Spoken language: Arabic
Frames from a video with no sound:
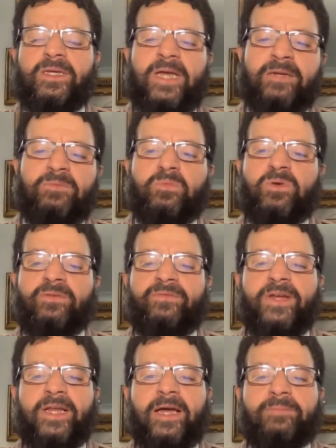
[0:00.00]
يعني ممكن
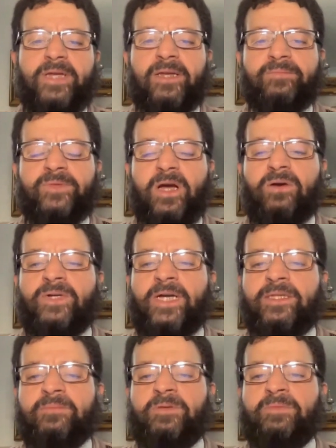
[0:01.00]
في القبيله نتاعو
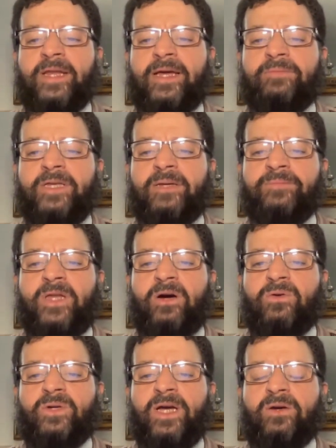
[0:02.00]
يحتمي بالقبيله
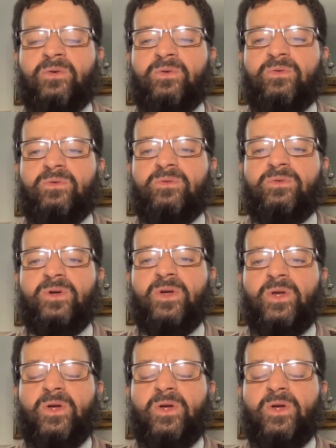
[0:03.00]
نتاعو هناك و